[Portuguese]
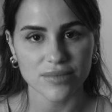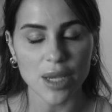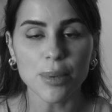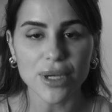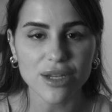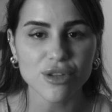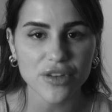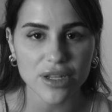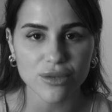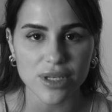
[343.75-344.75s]
E por que eu estou
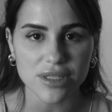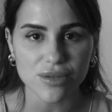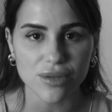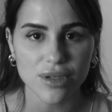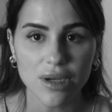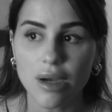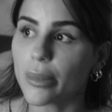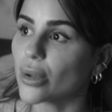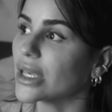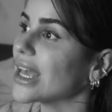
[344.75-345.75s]
falando isso?
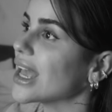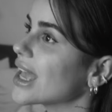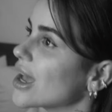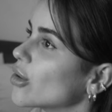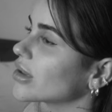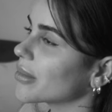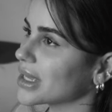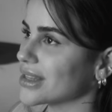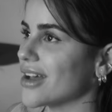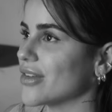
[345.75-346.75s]
Porque eu
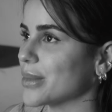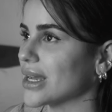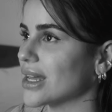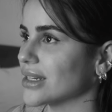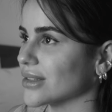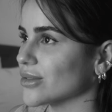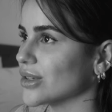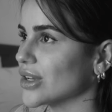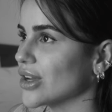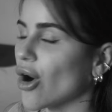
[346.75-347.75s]
também estava me
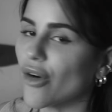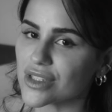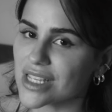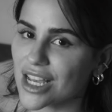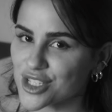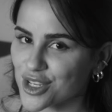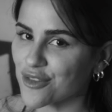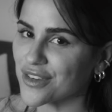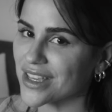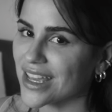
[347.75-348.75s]
enganando. Ou você acha que
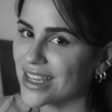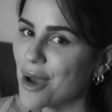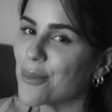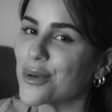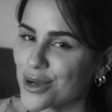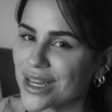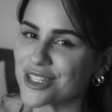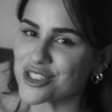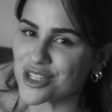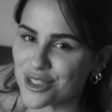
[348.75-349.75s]
eu fiquei
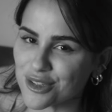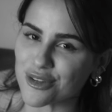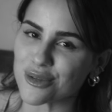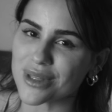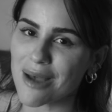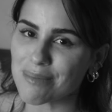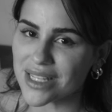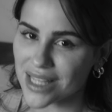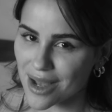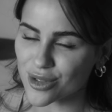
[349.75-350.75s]
procrastinando voltar a
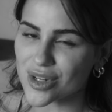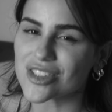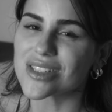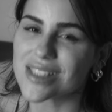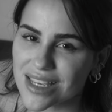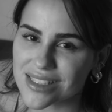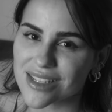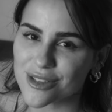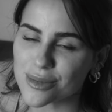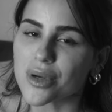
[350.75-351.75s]
pintar durante seis
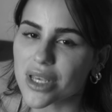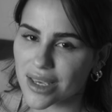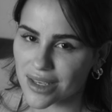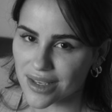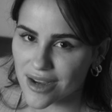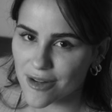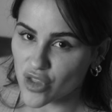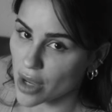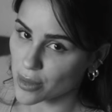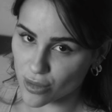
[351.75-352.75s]
anos por quê?
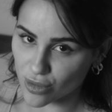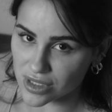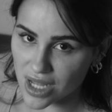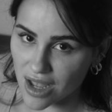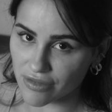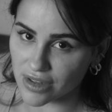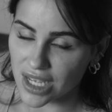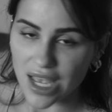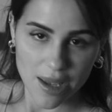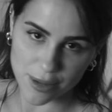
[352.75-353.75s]
É porque eu não gostava?
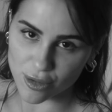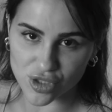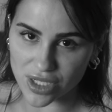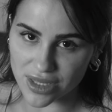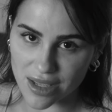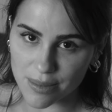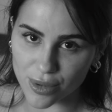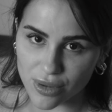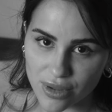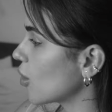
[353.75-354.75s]
É porque eu não tinha
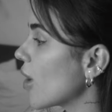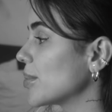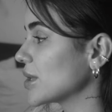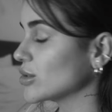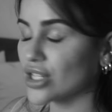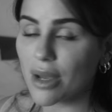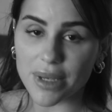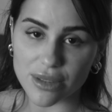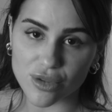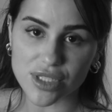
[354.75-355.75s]
tempo? Ou é porque eu tinha
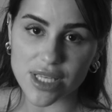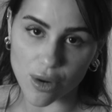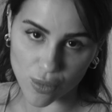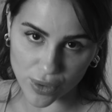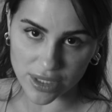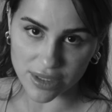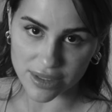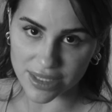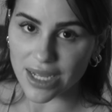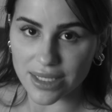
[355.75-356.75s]
medo de ser ruim
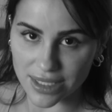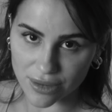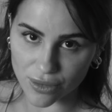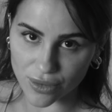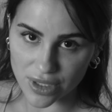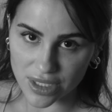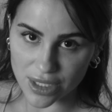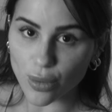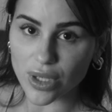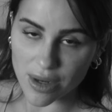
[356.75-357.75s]
naquilo
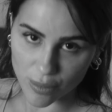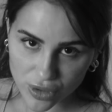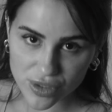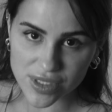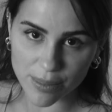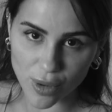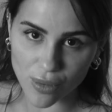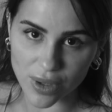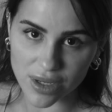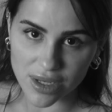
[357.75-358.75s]
que eu queria muito ser
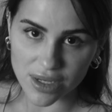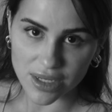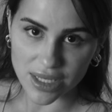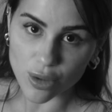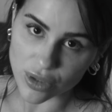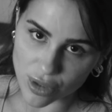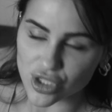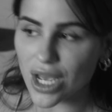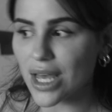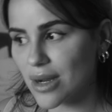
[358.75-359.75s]
boa e quando eu
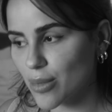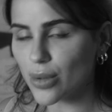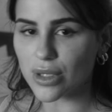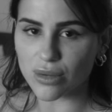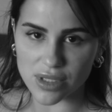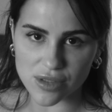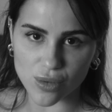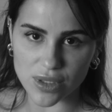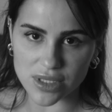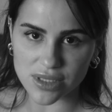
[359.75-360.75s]
já era boa em outras
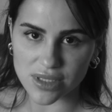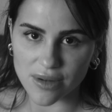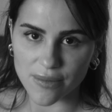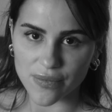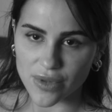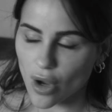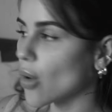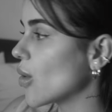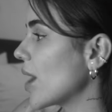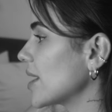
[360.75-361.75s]
coisas?
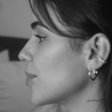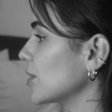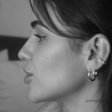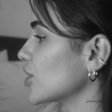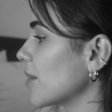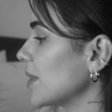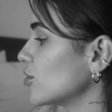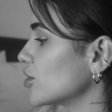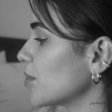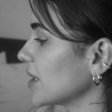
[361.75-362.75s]
Ou era porque eu tinha
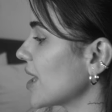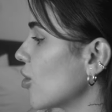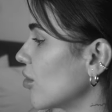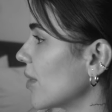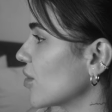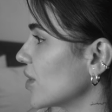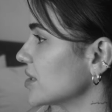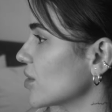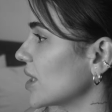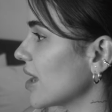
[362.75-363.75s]
medo de pintar alguma
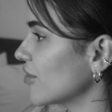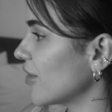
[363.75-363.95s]
coisa e olhar e